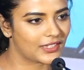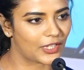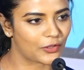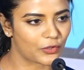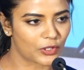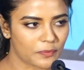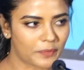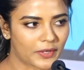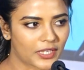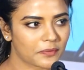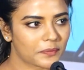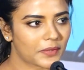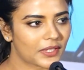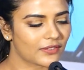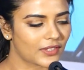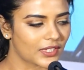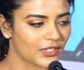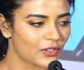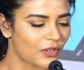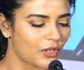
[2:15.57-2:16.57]
என்னோட படமே
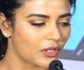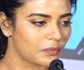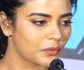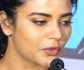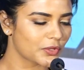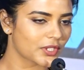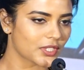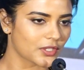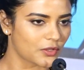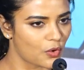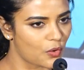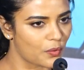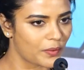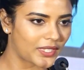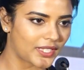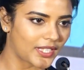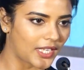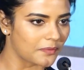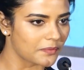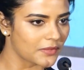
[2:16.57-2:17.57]
வந்து ஆல்மோஸ்ட்
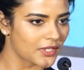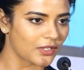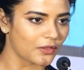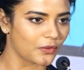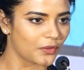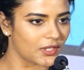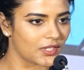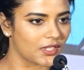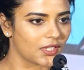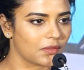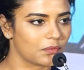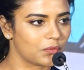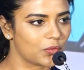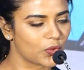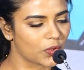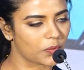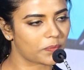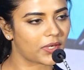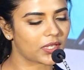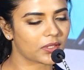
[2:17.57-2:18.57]
கோவிட் டைமில் ஒரு
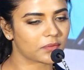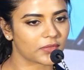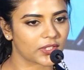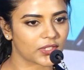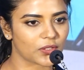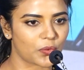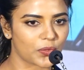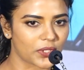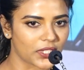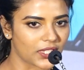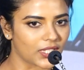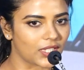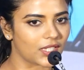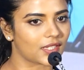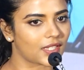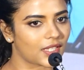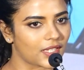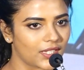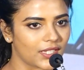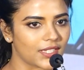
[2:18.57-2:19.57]
மூணு படம் வந்து
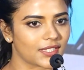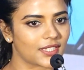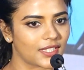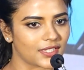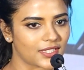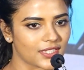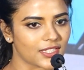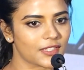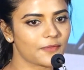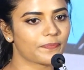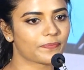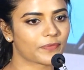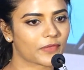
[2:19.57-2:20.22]
ஓடிடியில் தான் ரிலீஸ் ஆச்சு